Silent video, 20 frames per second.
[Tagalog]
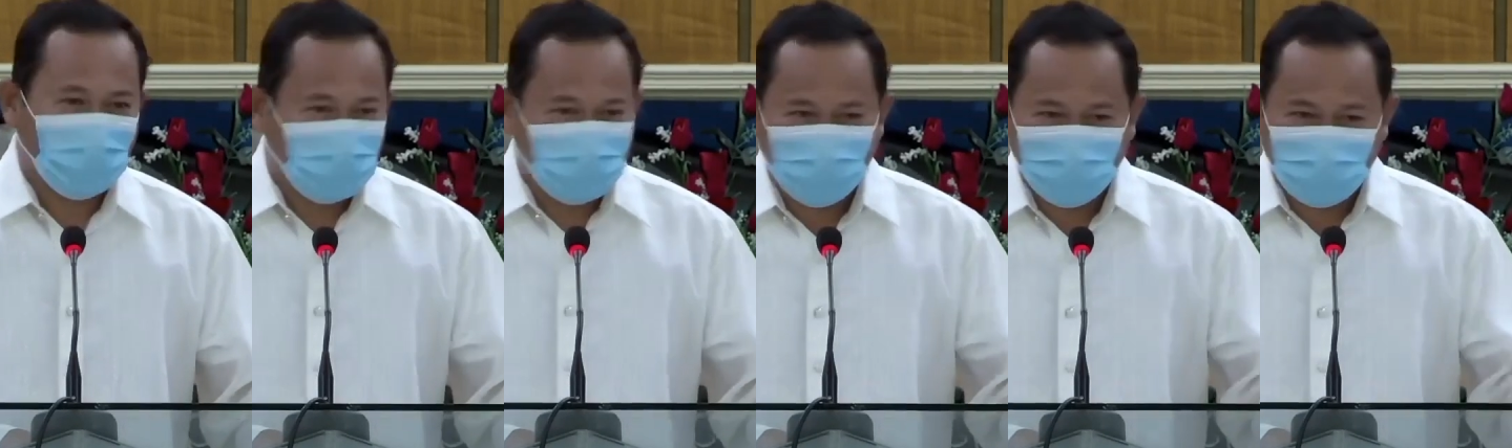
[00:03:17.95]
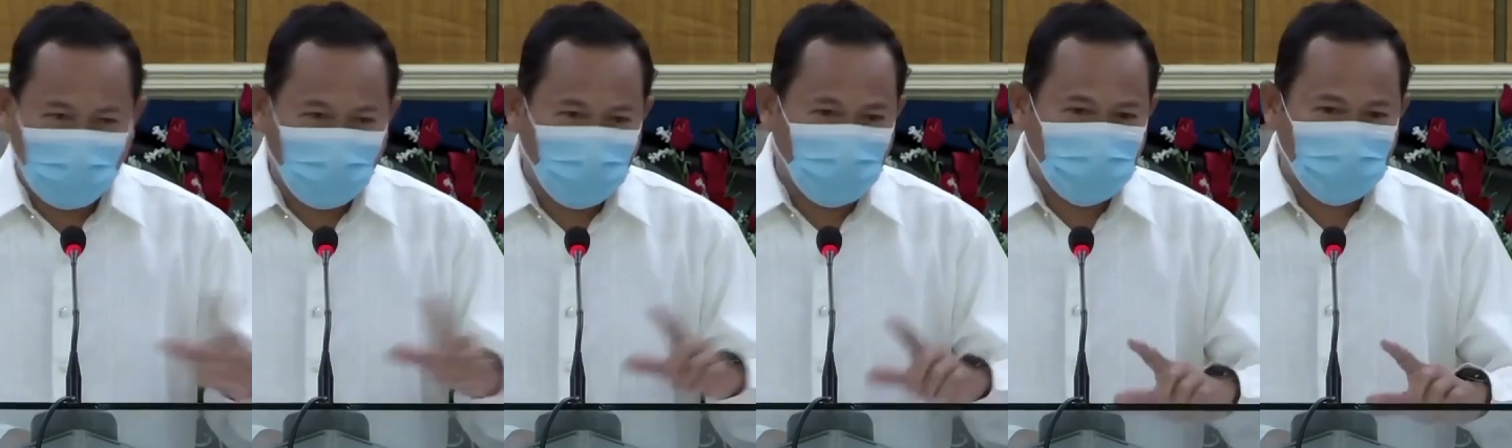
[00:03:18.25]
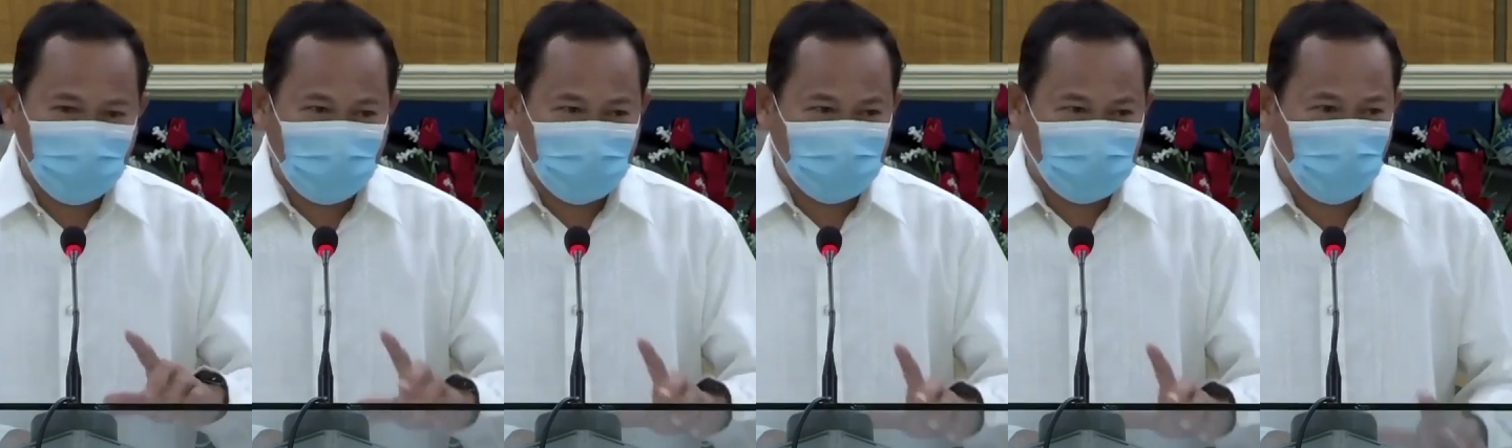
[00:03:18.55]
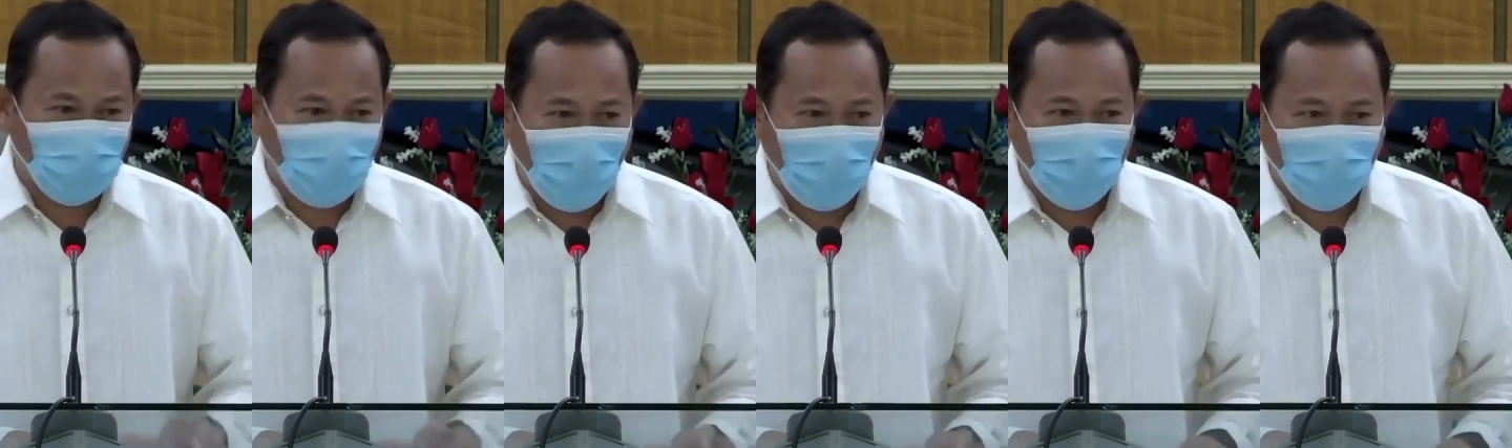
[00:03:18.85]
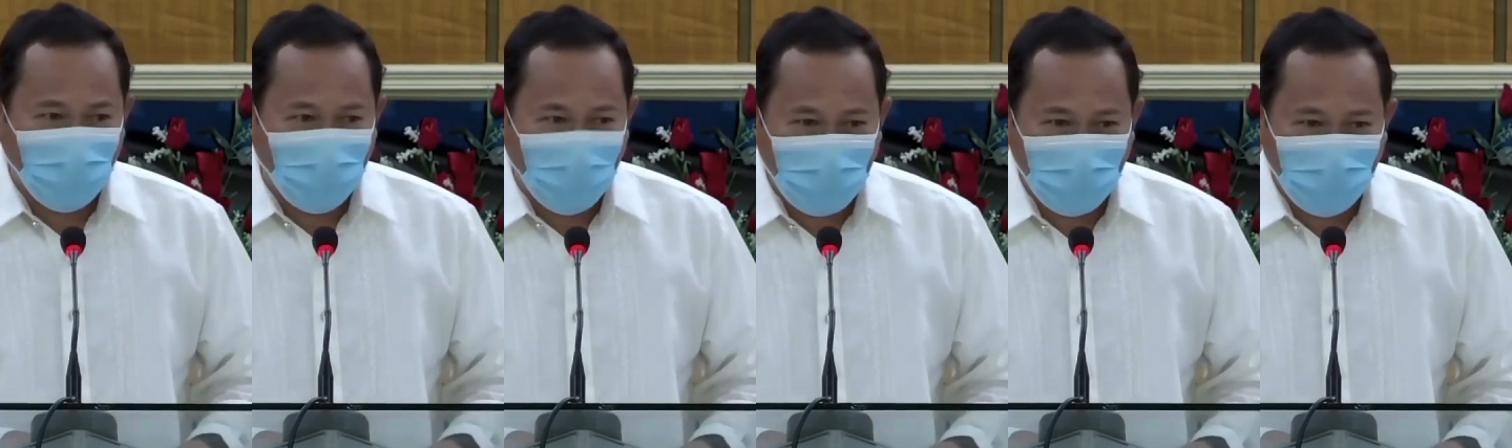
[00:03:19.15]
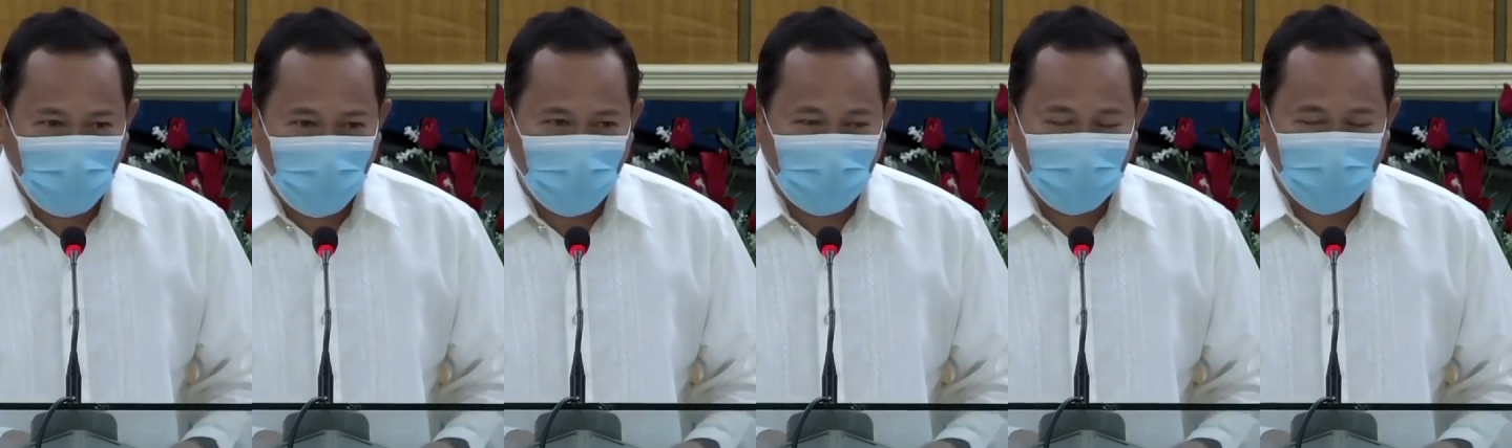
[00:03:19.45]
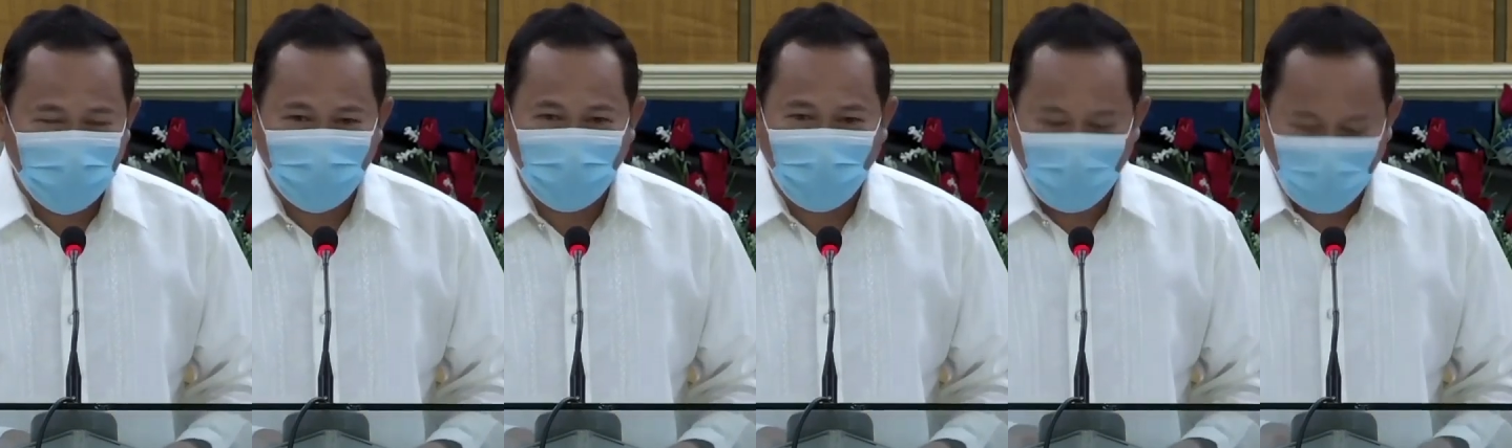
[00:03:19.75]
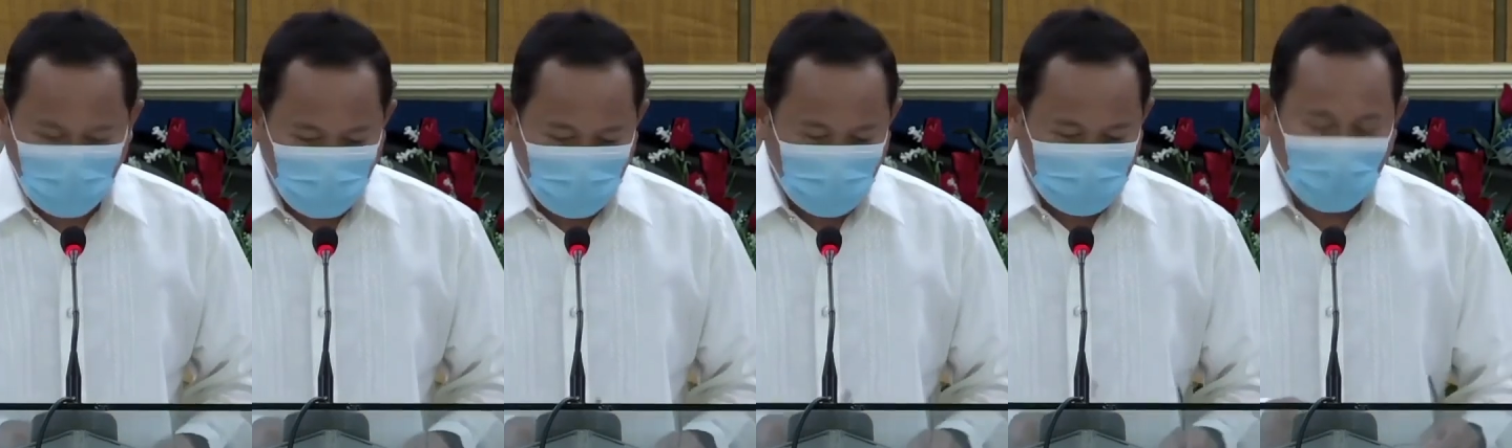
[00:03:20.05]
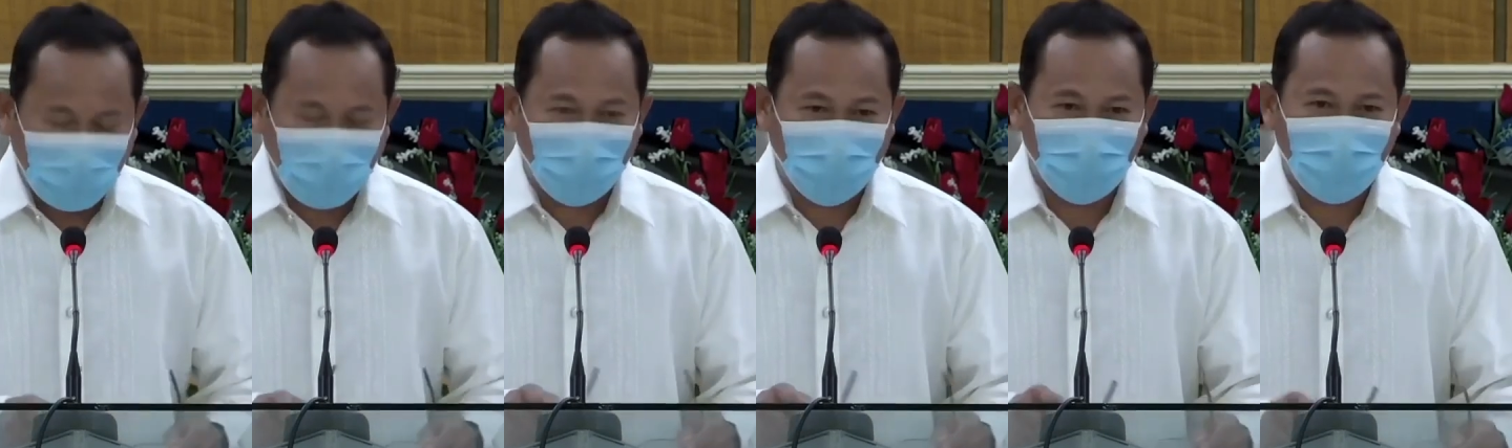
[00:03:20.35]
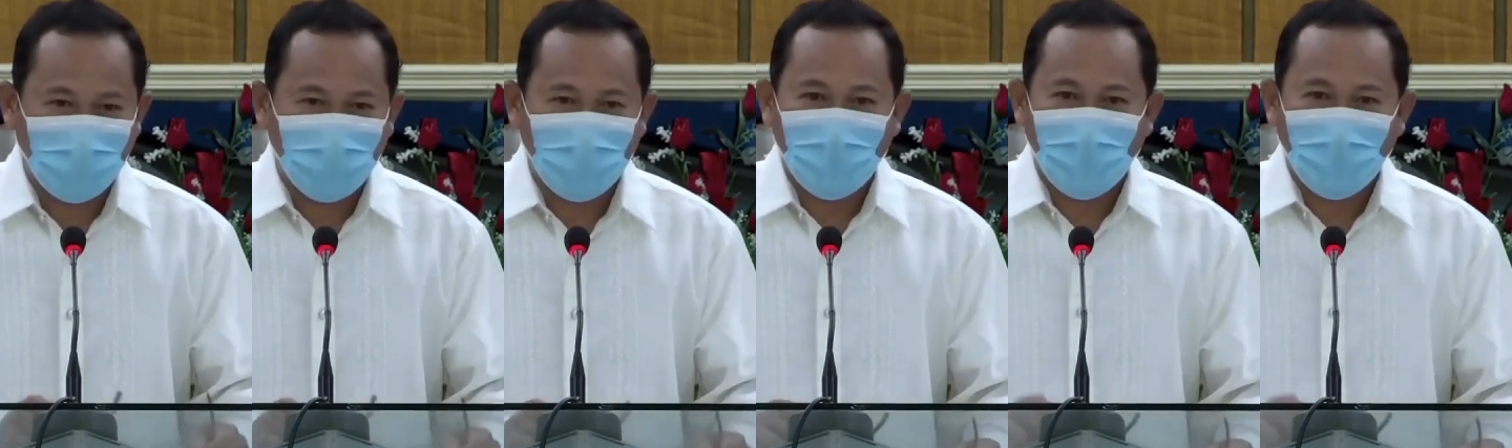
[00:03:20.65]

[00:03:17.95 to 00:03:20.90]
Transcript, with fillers: So sa, si, si Wano pa ni mga kaigsunan, akong gitanaw,